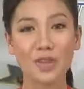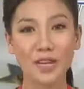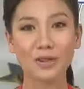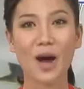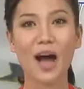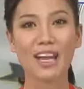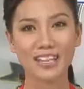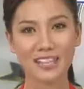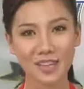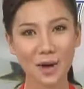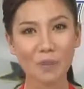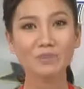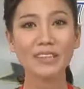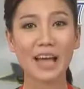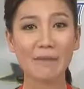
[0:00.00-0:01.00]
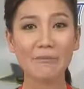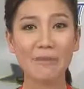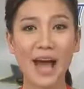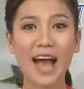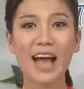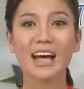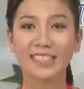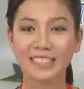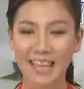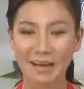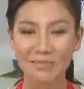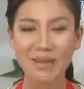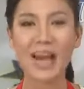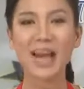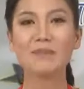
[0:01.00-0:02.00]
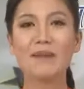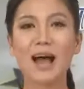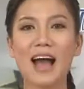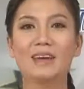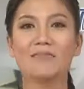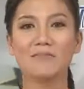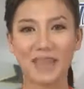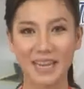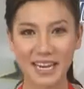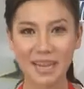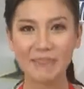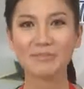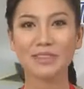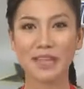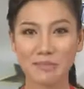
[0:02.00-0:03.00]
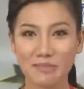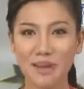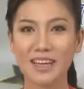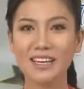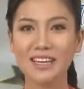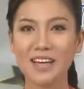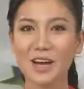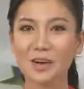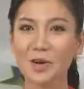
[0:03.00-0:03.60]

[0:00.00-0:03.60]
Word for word: số điện thoại 083 823 7557.